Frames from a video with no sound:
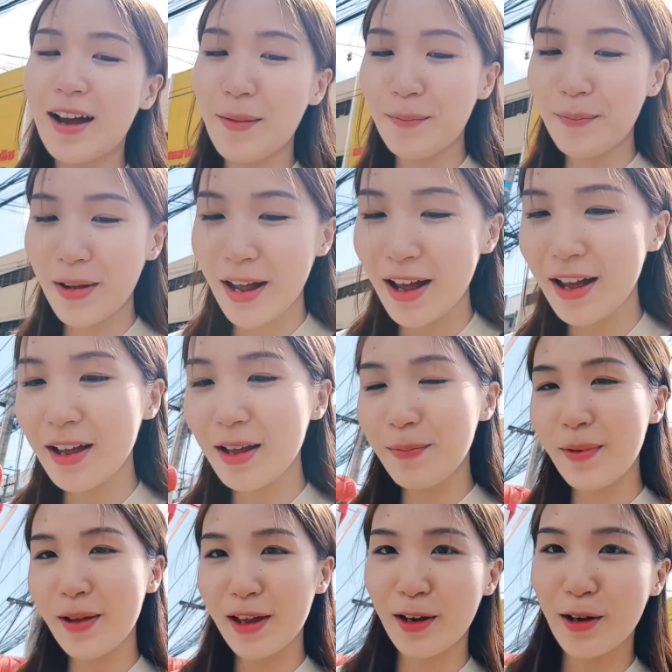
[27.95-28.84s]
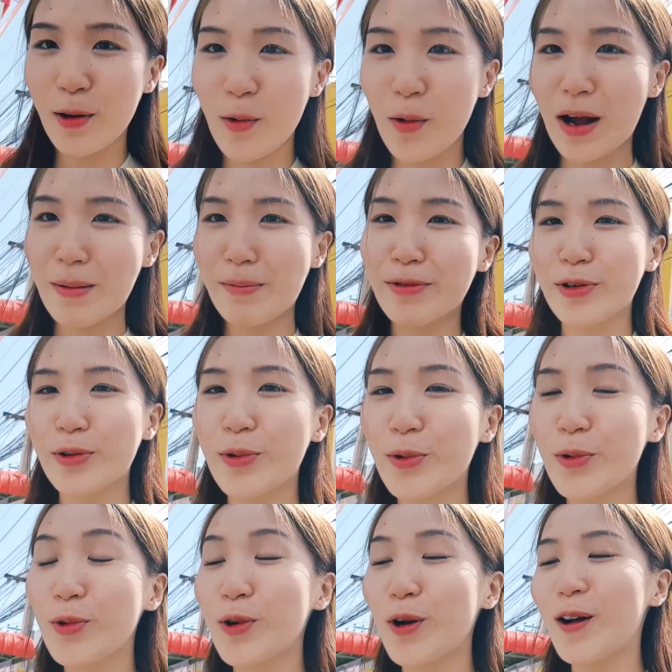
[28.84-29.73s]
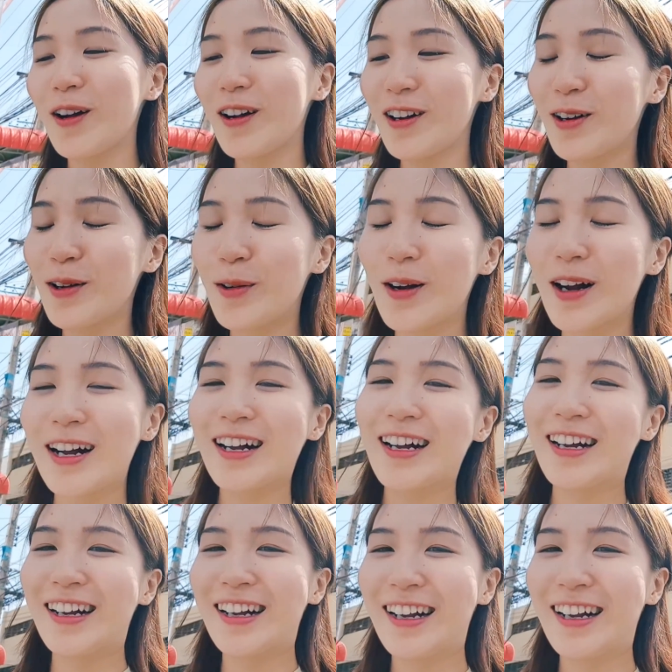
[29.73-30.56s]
ทำมาให้เป็นความรู้เนาะว่า